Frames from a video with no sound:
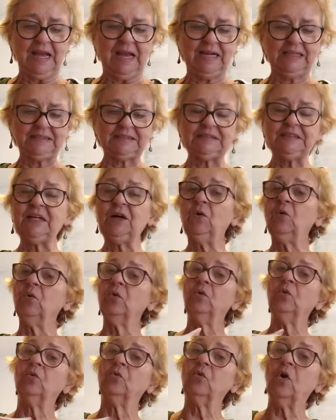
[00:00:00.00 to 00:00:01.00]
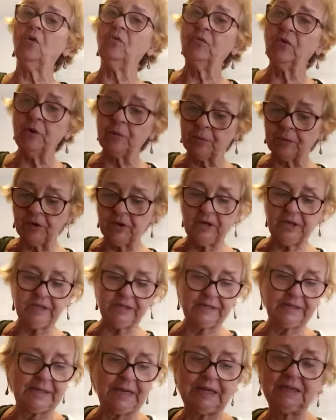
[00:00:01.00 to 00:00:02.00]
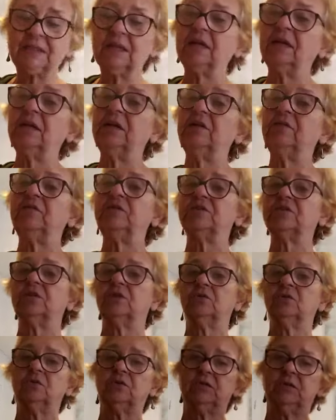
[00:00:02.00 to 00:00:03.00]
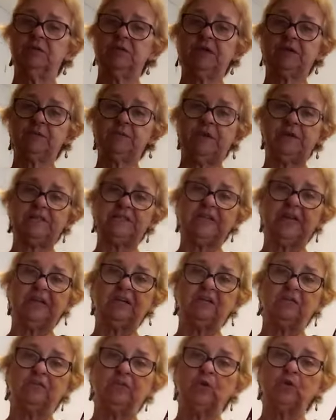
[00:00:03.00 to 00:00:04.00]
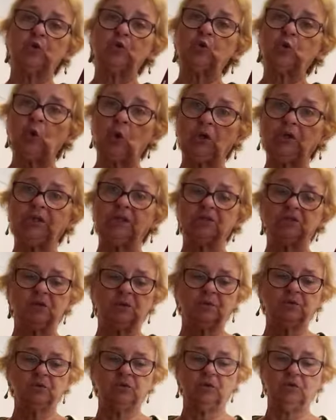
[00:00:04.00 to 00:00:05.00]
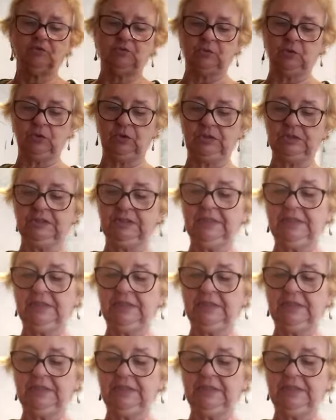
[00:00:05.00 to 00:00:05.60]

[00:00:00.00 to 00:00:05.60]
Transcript: Ah, então, qual foi é, cada revista do trimestre passado foi toda sobre o louvor.